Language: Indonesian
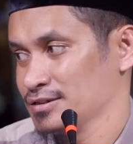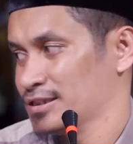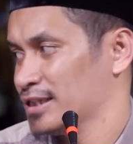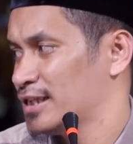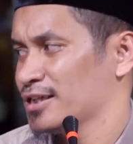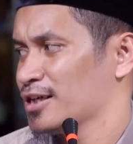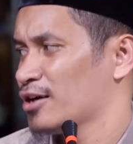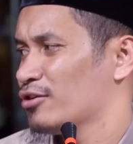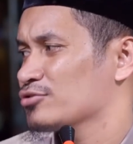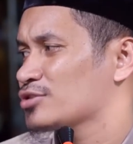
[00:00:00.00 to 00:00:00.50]

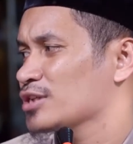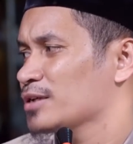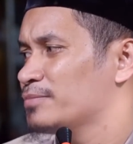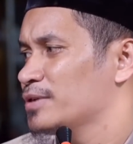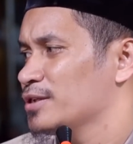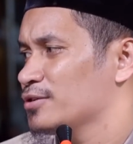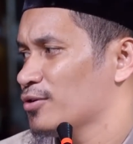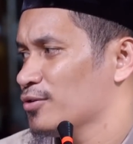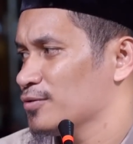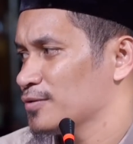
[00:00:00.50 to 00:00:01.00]
Jadi nggak usah
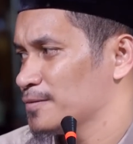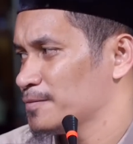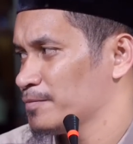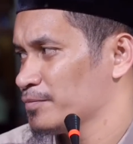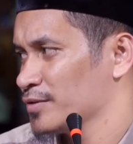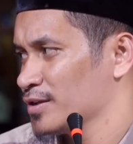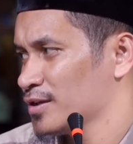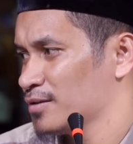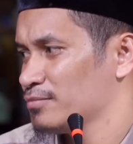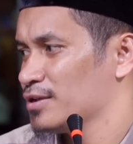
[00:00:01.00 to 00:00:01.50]
bingung.
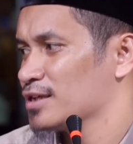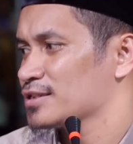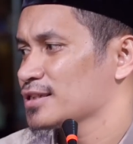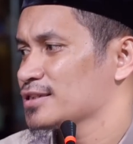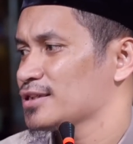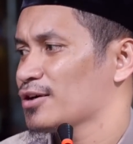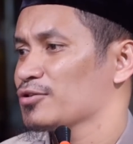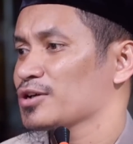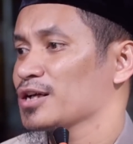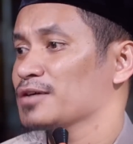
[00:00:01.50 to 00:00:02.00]

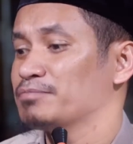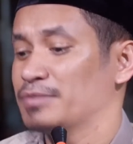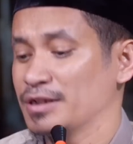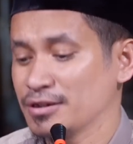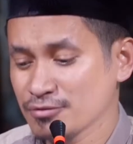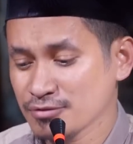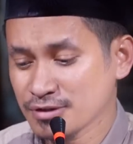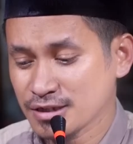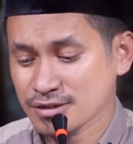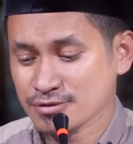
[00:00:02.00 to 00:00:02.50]
Biasanya orang
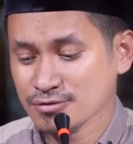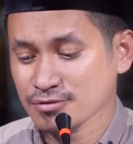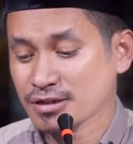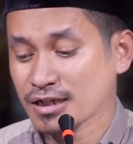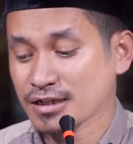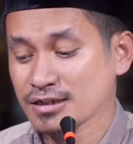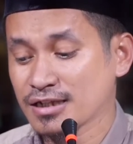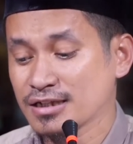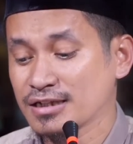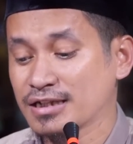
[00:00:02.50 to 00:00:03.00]
bingung itu
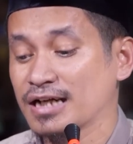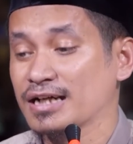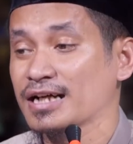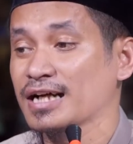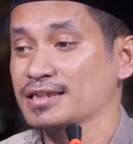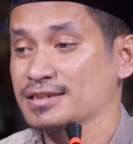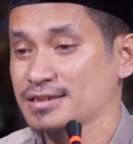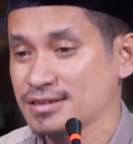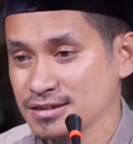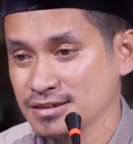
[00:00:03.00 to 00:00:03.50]
karena nggak
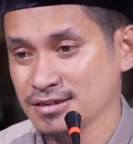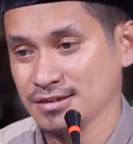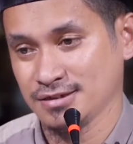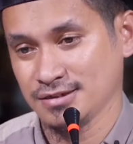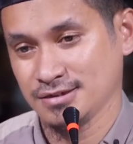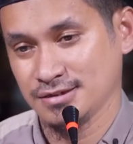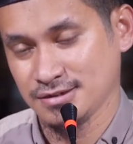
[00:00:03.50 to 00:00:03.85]
ngaji.